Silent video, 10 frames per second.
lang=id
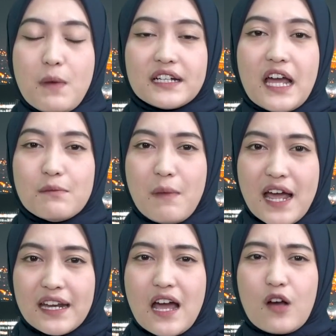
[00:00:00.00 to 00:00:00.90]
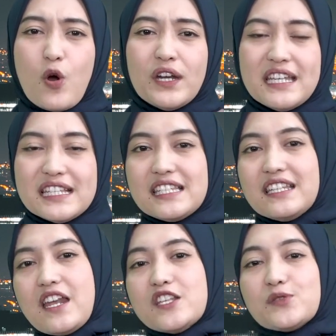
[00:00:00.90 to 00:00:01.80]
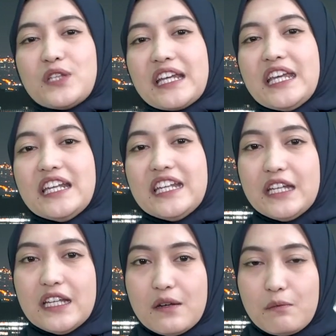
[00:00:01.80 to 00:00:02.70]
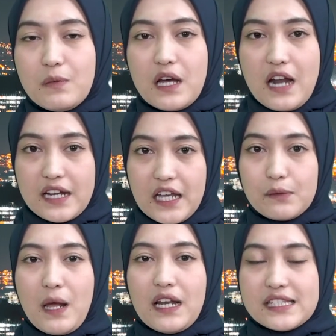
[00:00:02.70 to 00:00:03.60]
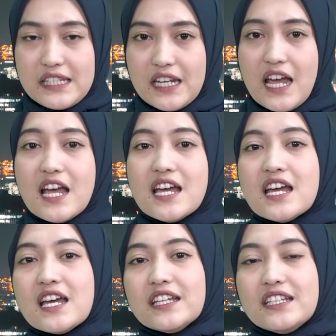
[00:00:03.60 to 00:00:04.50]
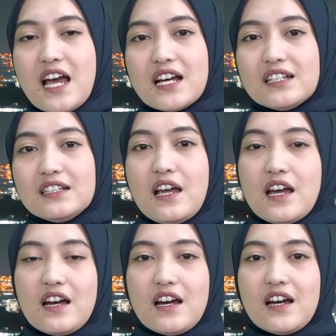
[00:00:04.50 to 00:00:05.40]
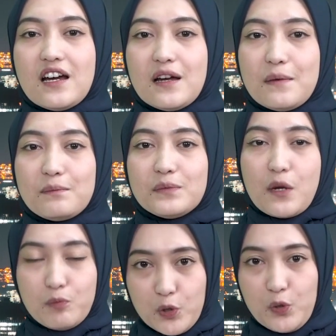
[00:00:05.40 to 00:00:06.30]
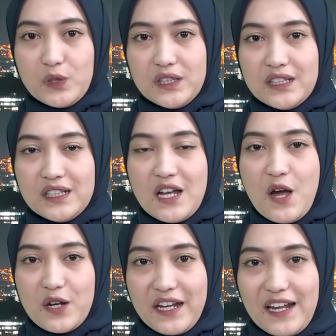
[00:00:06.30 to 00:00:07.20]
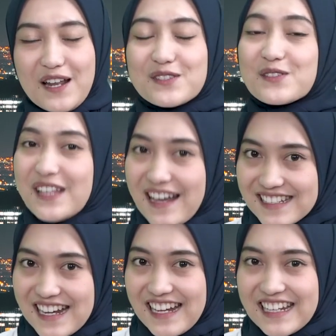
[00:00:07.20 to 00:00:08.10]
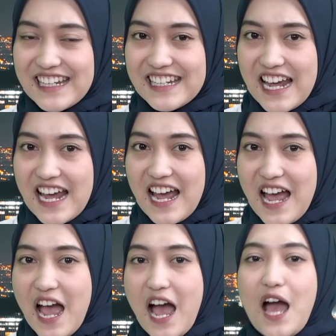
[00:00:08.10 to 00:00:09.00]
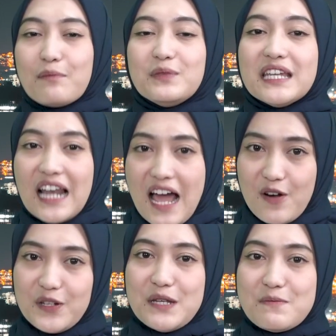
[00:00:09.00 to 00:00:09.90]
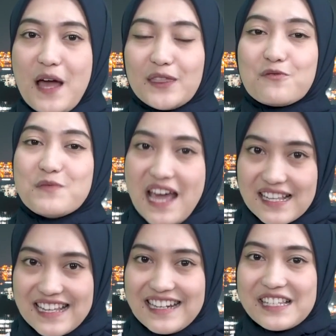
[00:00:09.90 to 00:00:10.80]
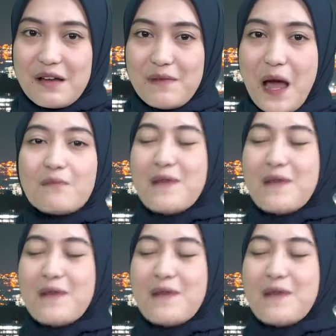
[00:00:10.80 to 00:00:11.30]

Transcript: bagaimana kondisi dan isu terkini rakyat Palestina yang um, terpuruk. Oke, langsung saja ini dia Abdillah Onim atau biasa disapa